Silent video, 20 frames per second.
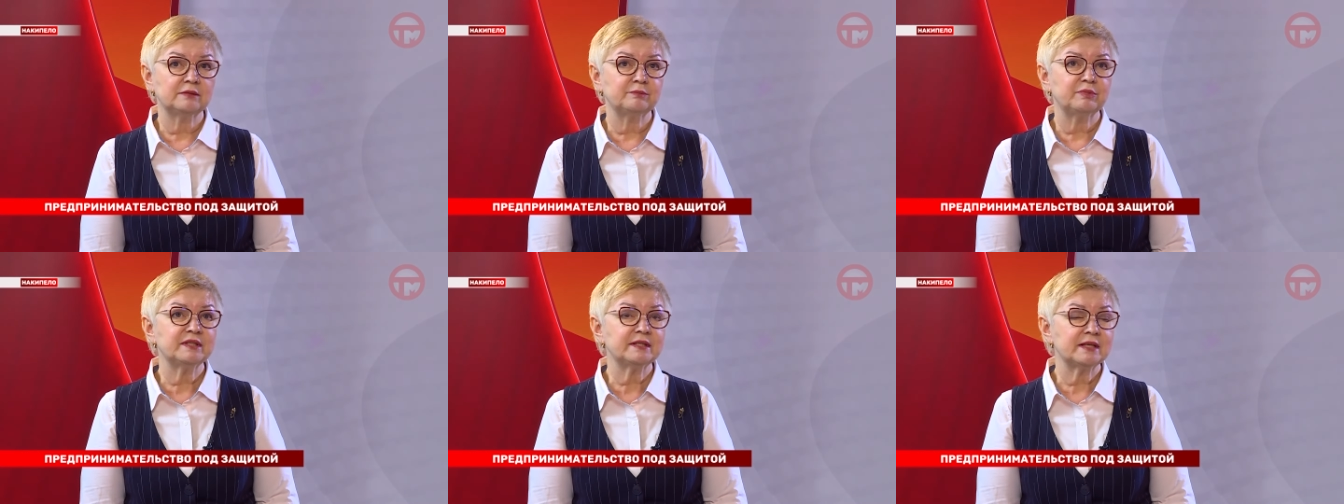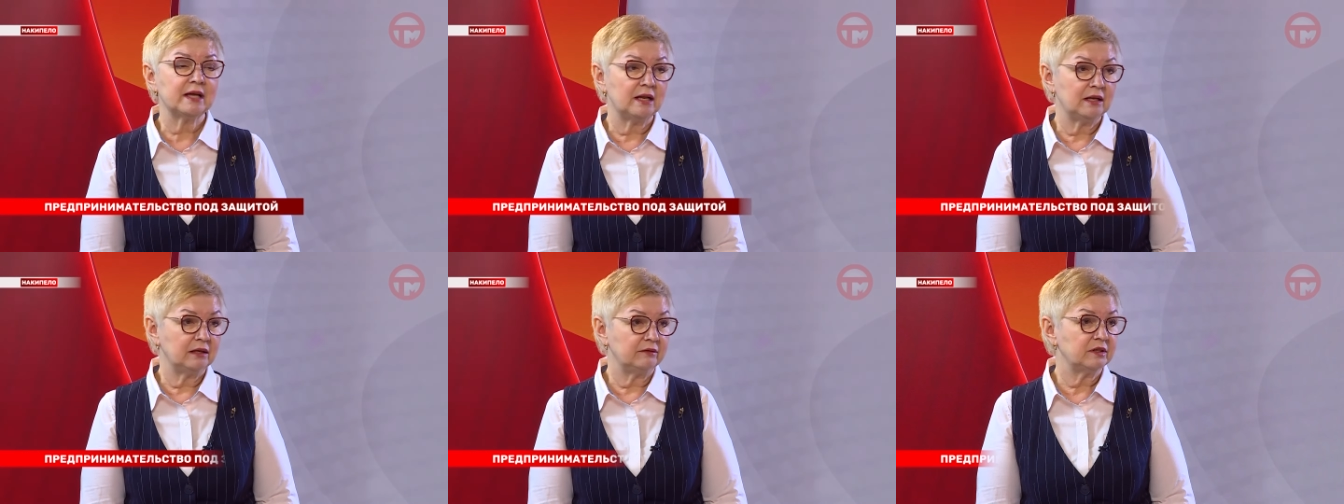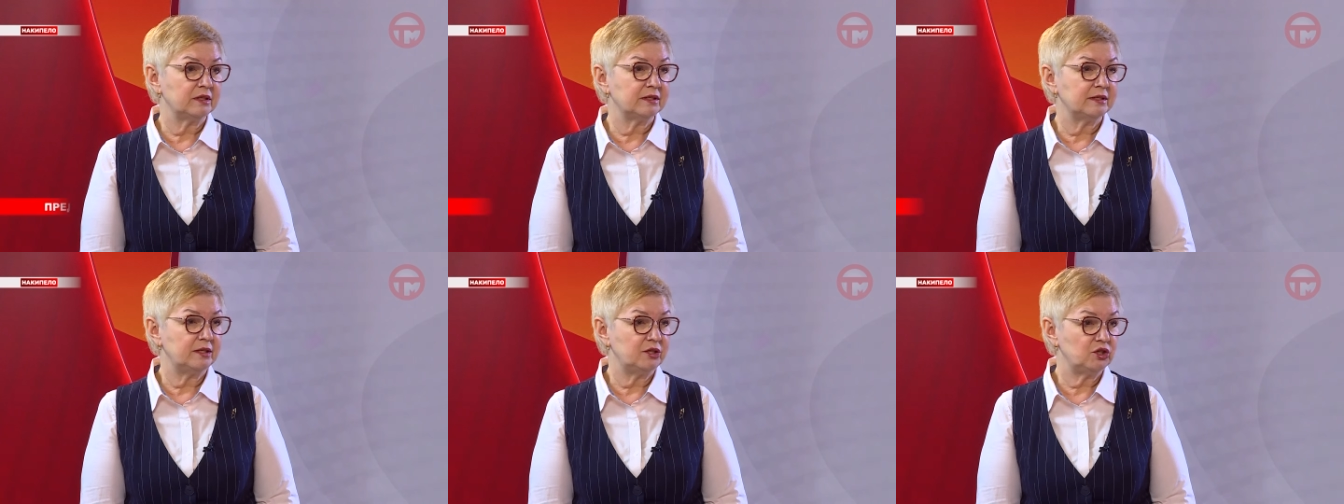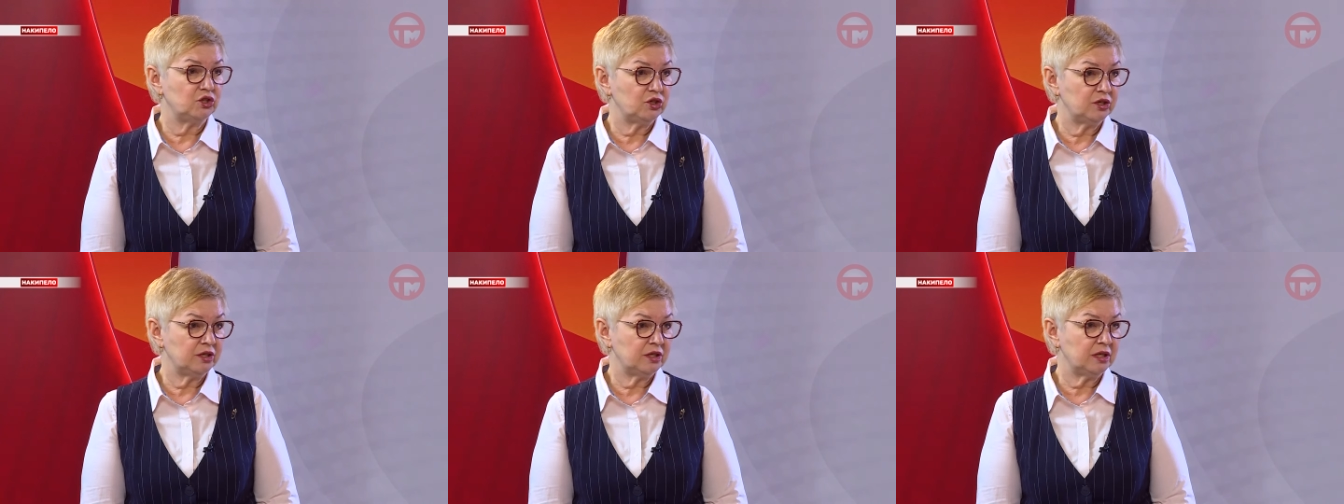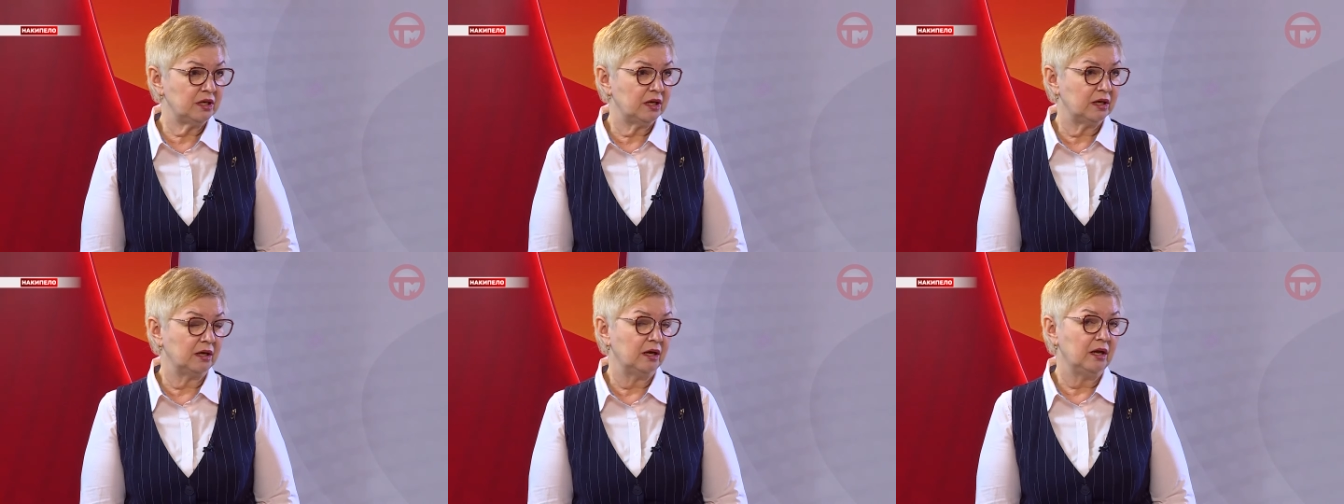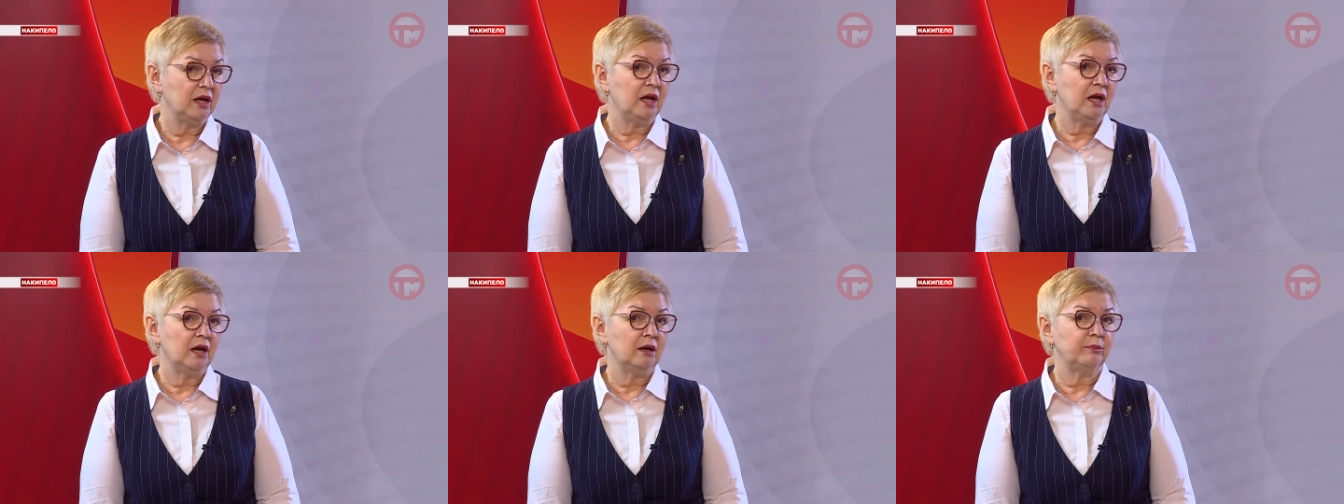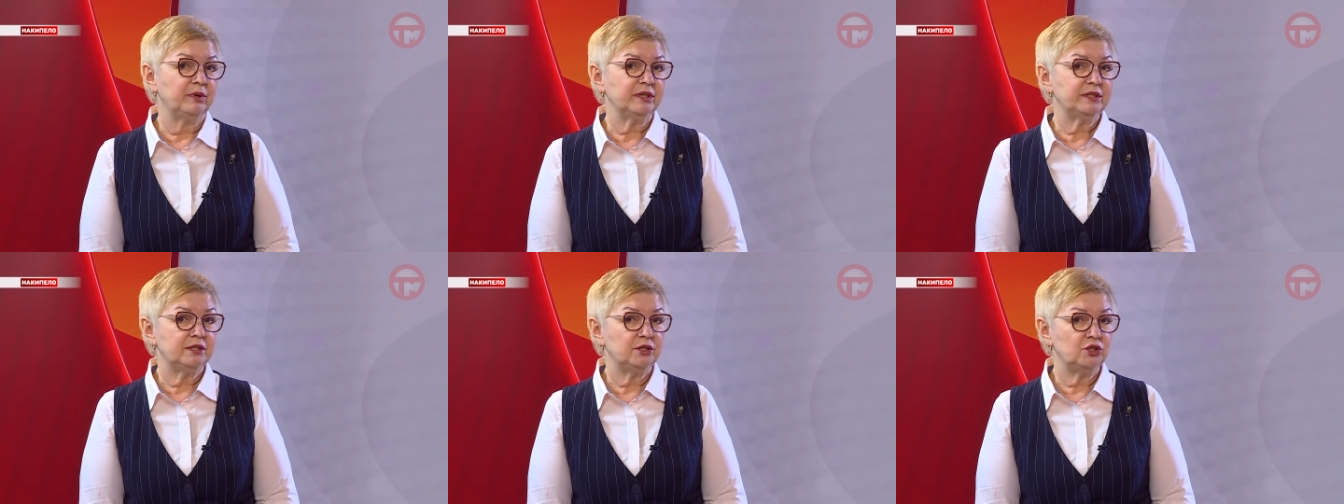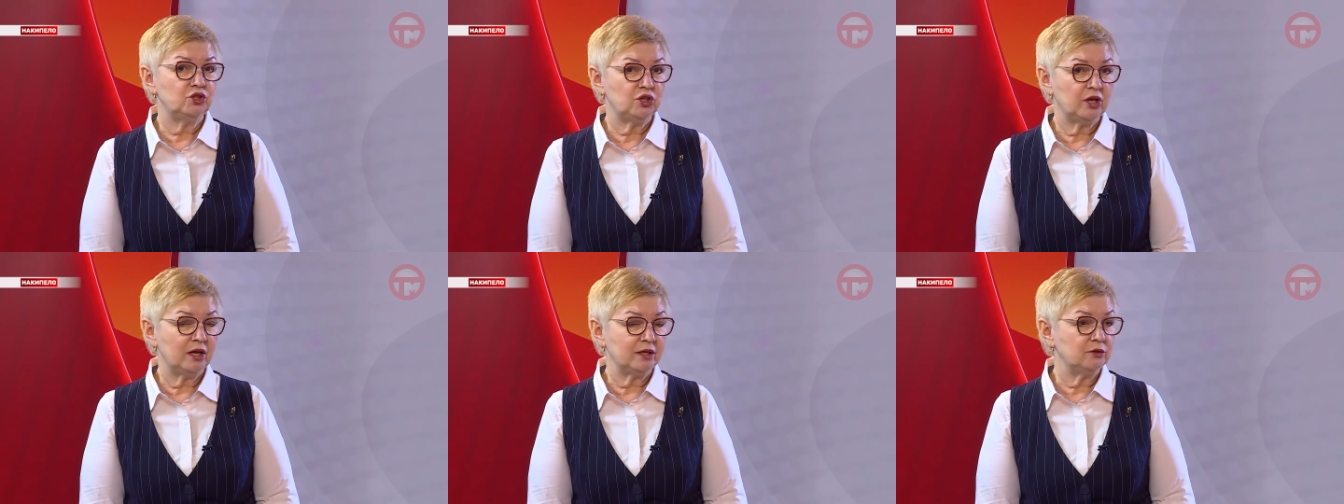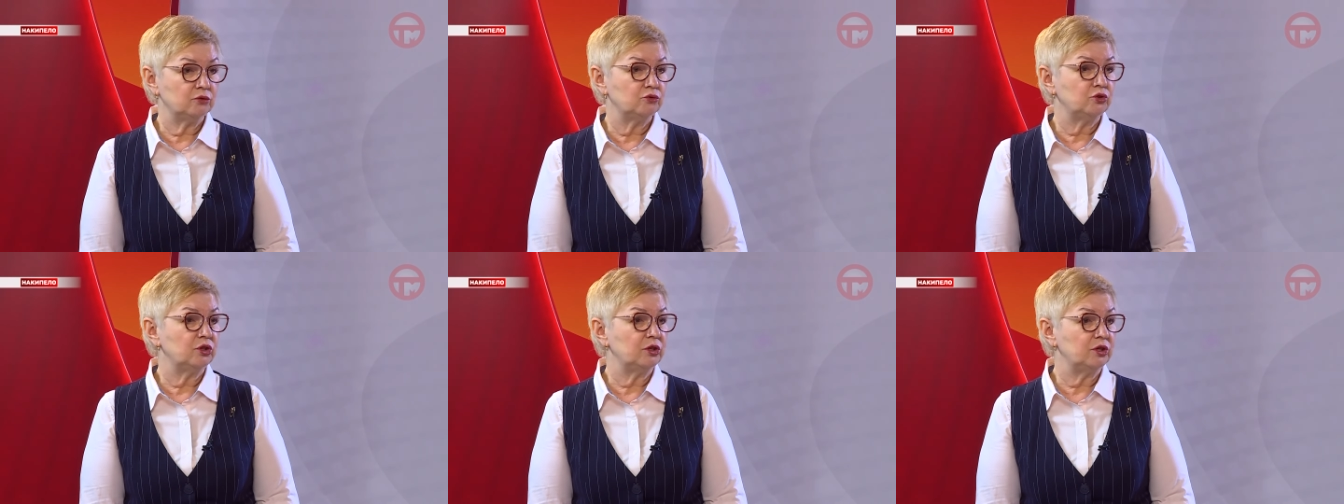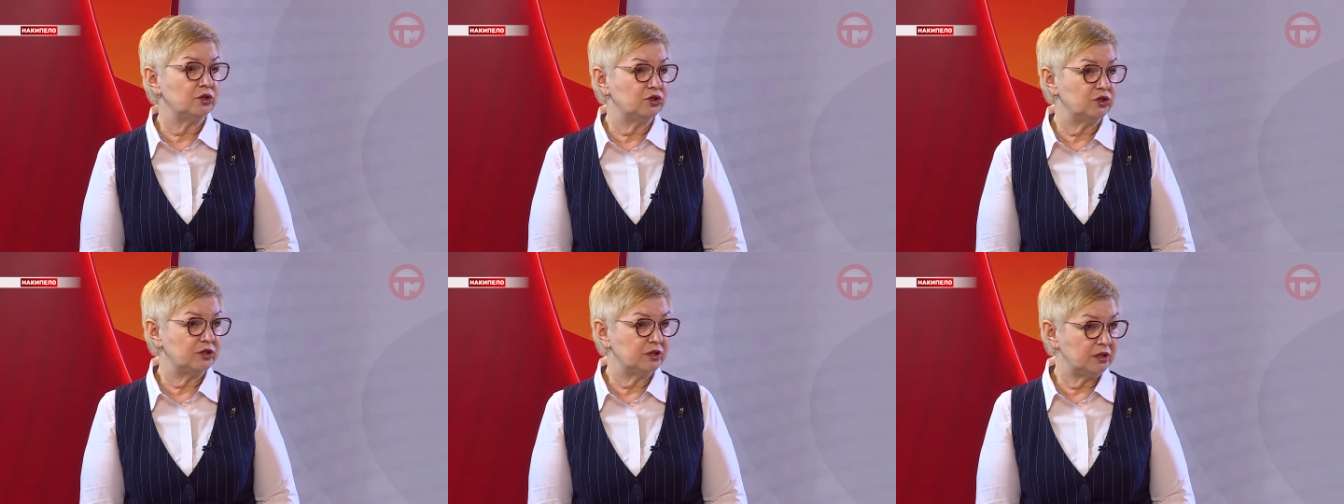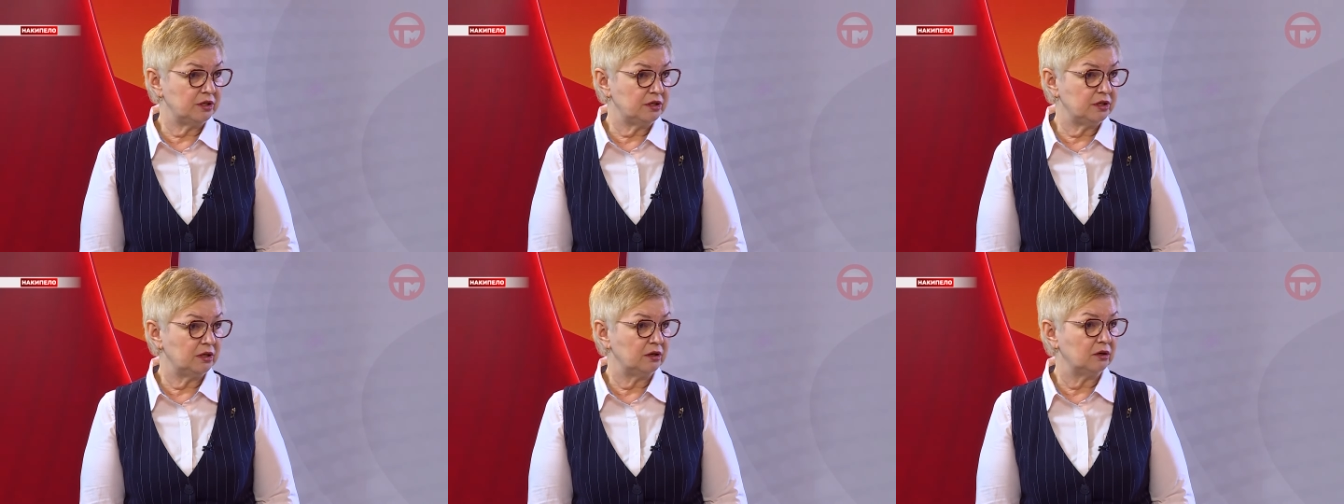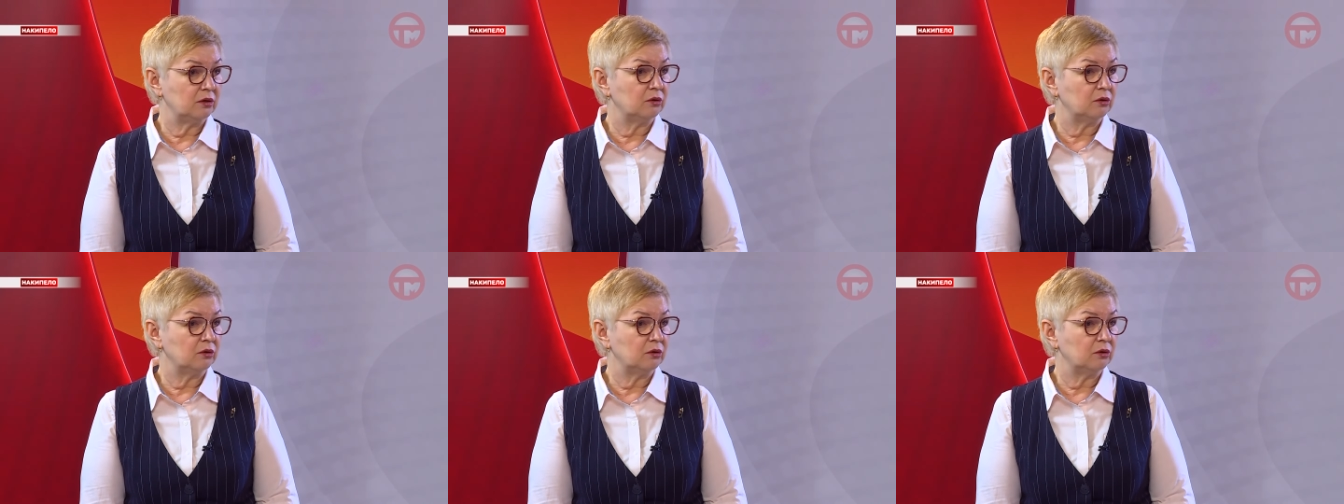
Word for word: специального разрешения посещать учреждения